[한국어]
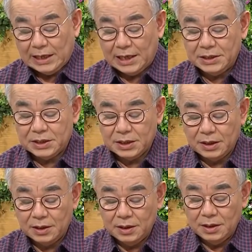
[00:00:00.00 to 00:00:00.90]

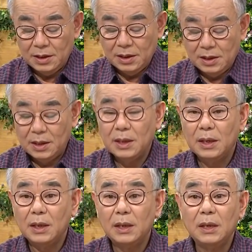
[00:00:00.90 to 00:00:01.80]
안식일을
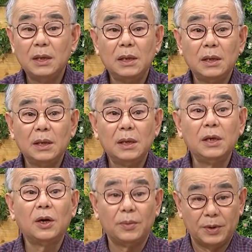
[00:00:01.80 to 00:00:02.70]

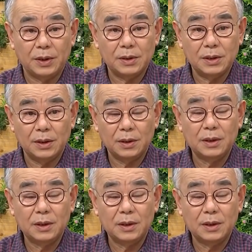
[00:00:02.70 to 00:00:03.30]
잃어버렸어요.